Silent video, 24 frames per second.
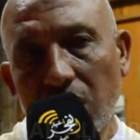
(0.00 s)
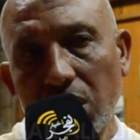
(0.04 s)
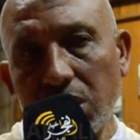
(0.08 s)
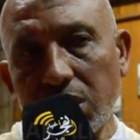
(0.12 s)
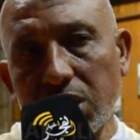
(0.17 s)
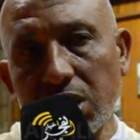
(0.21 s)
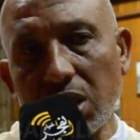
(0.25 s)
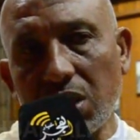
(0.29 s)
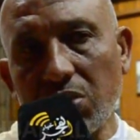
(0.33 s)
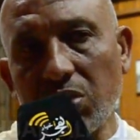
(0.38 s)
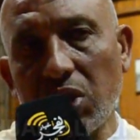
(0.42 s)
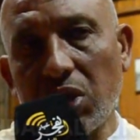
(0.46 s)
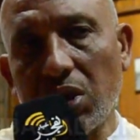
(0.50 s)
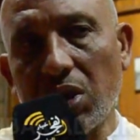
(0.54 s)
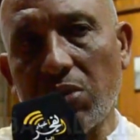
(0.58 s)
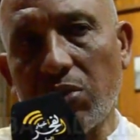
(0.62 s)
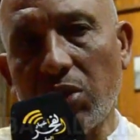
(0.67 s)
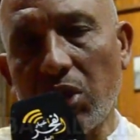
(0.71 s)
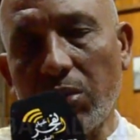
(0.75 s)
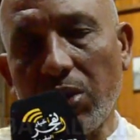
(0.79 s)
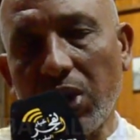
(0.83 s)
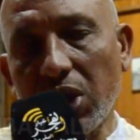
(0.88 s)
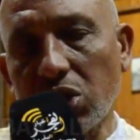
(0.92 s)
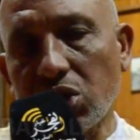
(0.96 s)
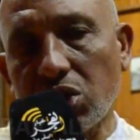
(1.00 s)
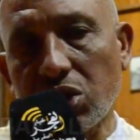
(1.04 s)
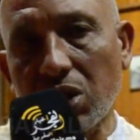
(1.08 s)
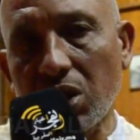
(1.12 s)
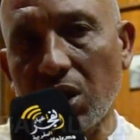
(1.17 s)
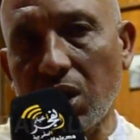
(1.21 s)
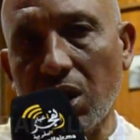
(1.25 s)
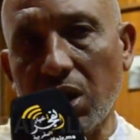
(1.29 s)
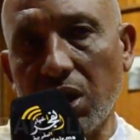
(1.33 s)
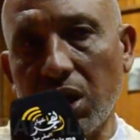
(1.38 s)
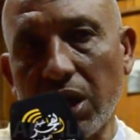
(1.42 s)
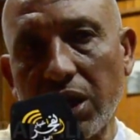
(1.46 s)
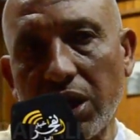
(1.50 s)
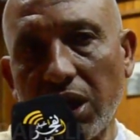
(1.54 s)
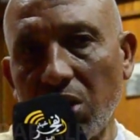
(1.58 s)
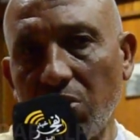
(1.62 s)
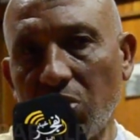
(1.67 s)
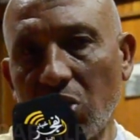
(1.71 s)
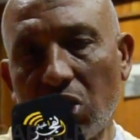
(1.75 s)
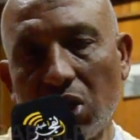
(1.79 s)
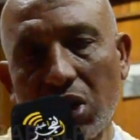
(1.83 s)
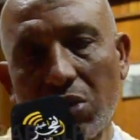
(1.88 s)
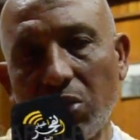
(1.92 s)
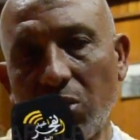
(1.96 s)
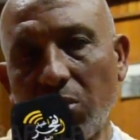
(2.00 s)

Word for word: الانسان ما, ما بقاش لاغريمون